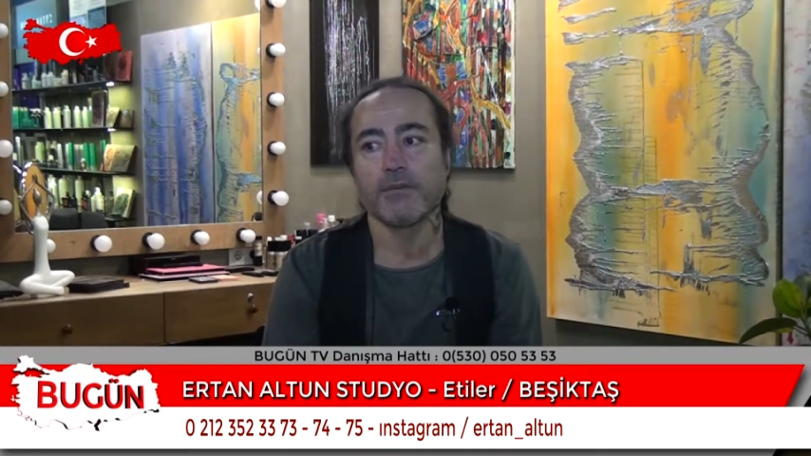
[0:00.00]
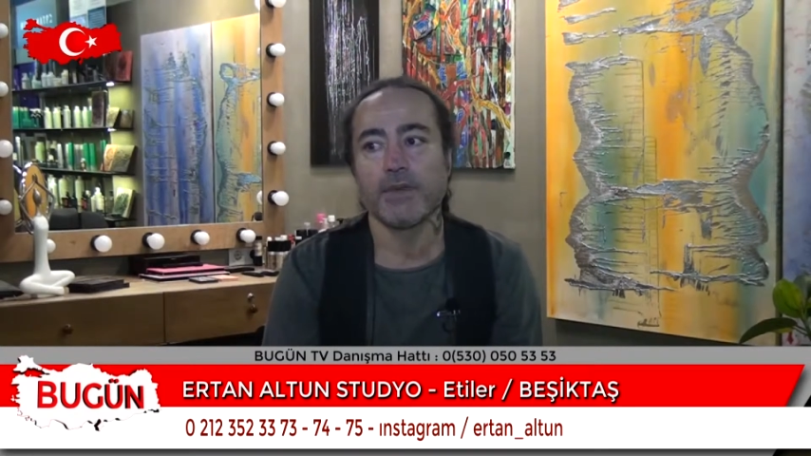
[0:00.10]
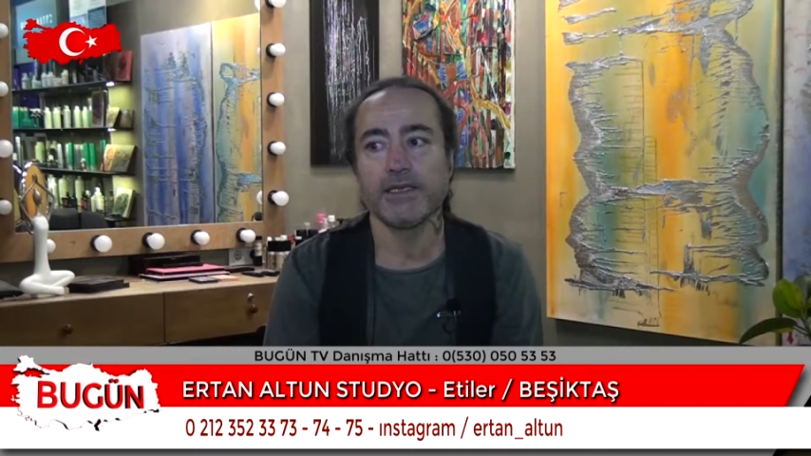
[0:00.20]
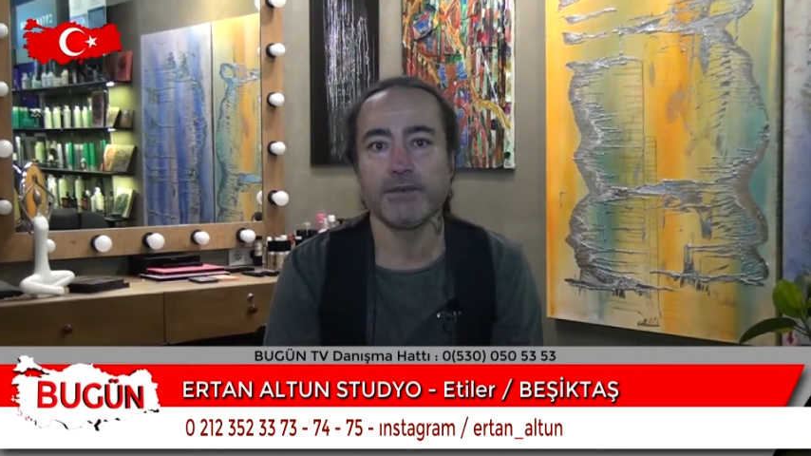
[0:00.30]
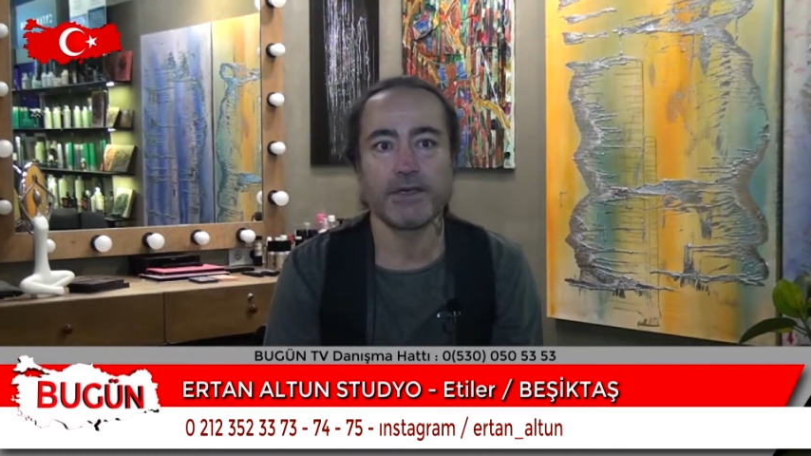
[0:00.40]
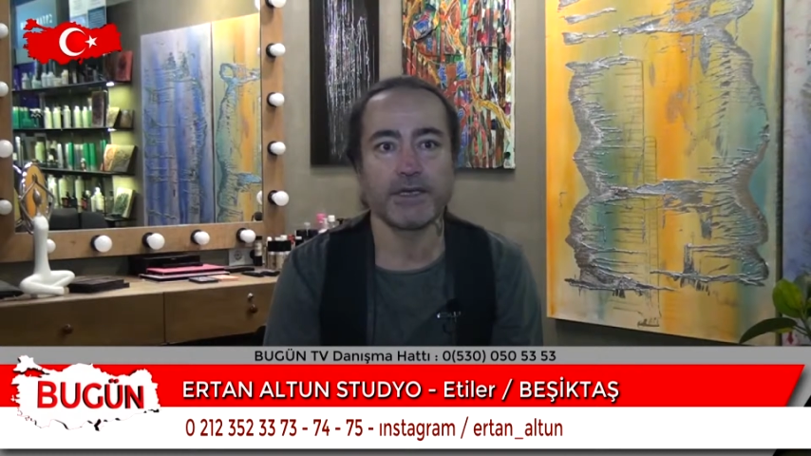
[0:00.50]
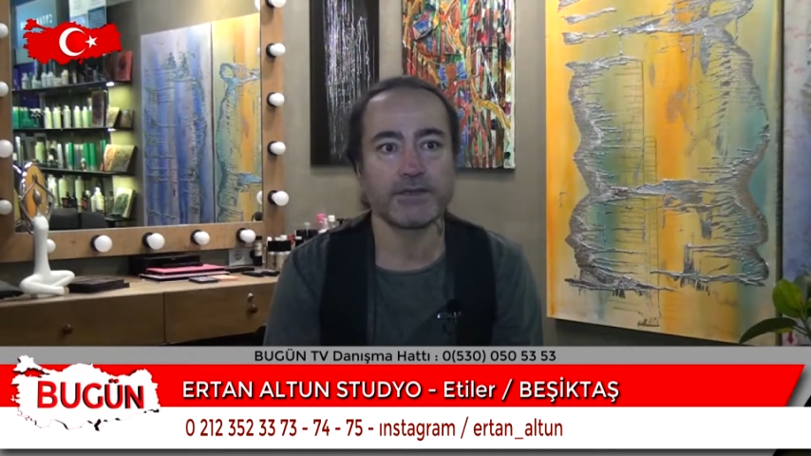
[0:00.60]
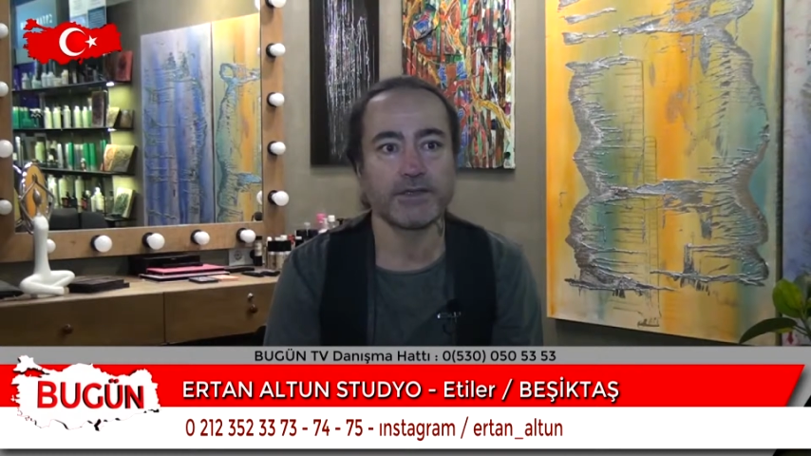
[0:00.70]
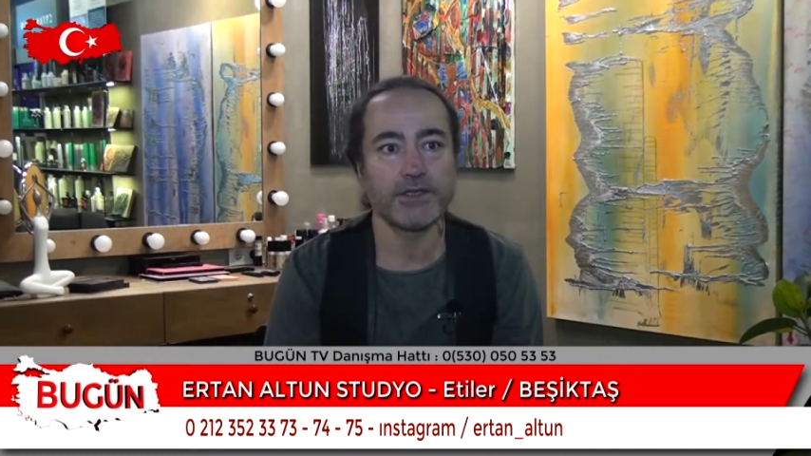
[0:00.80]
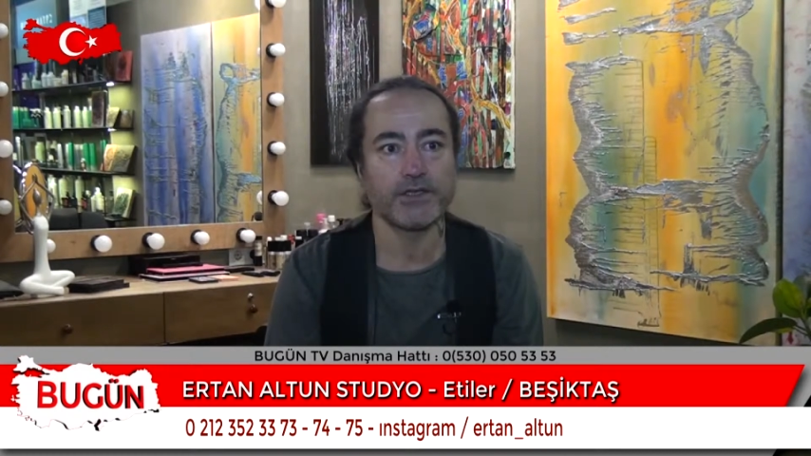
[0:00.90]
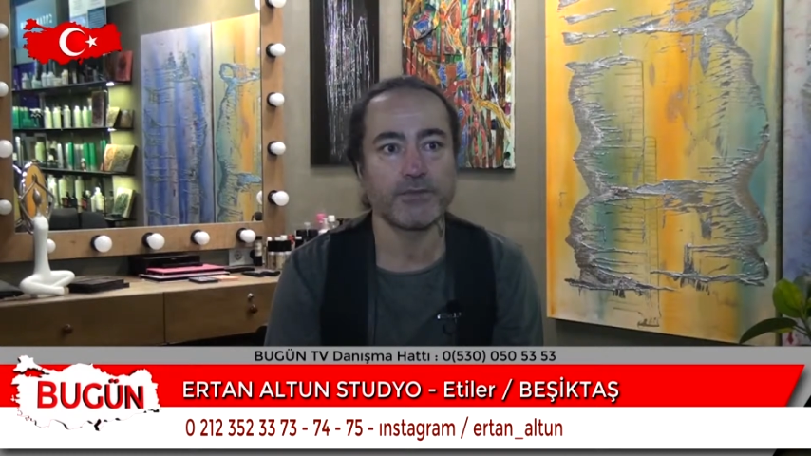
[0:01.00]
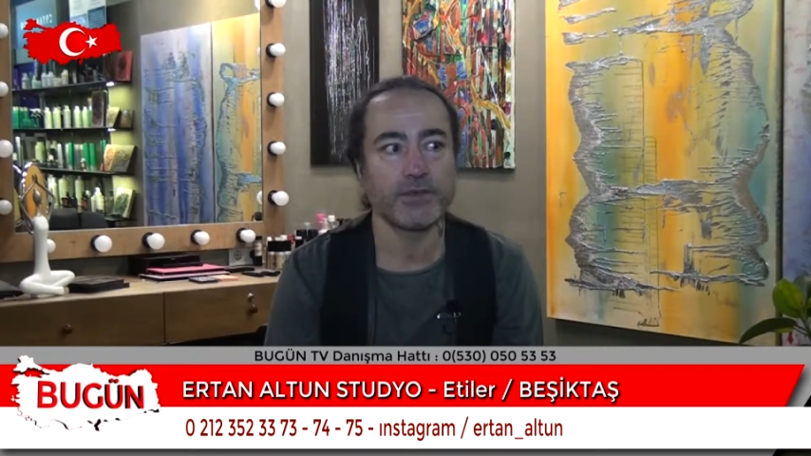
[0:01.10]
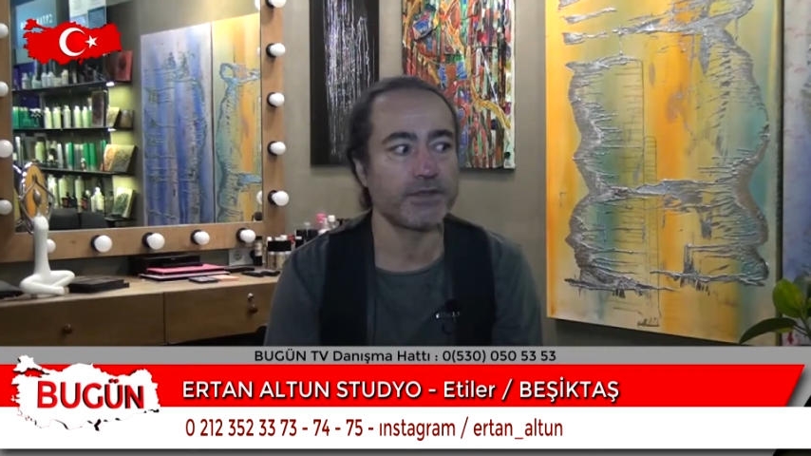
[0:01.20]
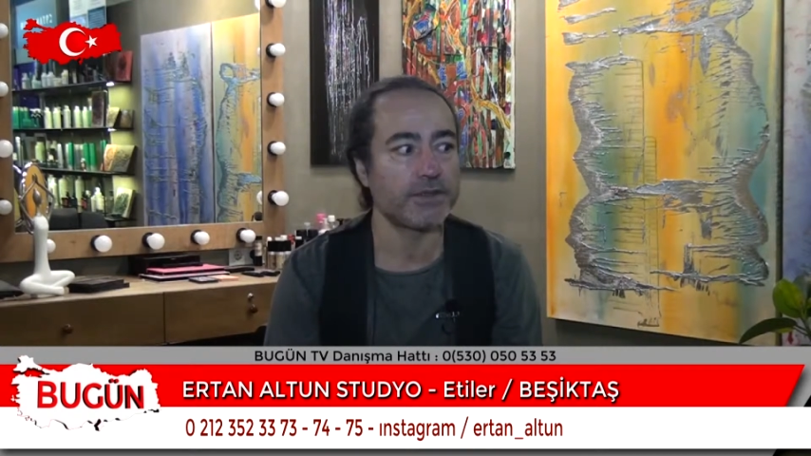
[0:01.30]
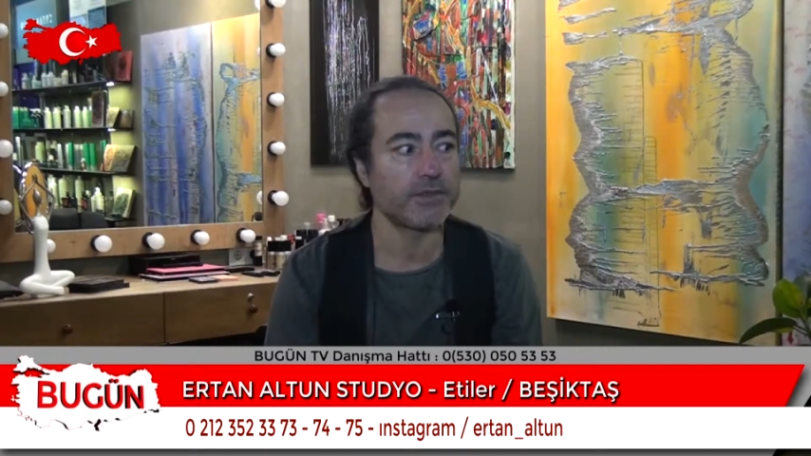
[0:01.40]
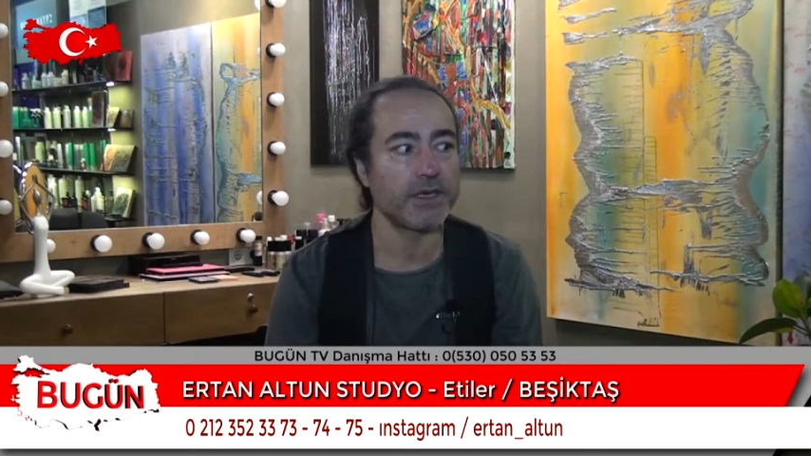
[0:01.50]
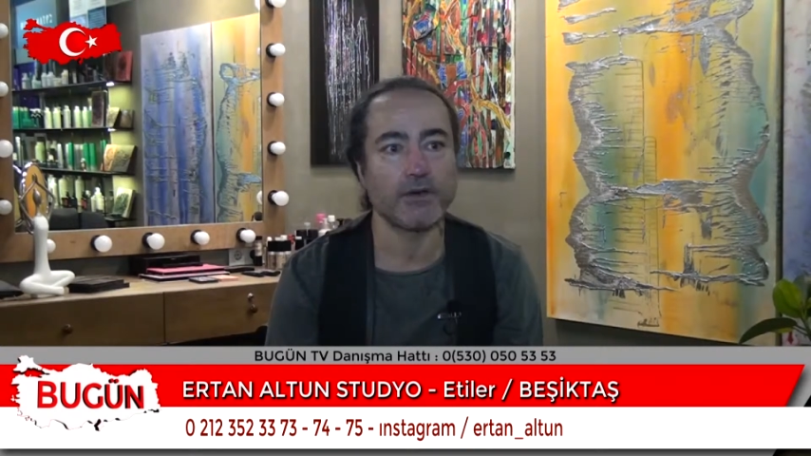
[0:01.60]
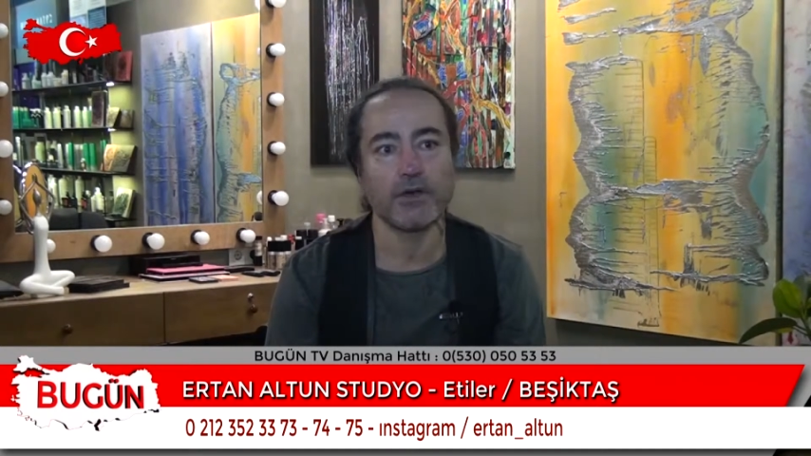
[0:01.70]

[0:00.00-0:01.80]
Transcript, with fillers: Ben de biraz değişik birisiyim yani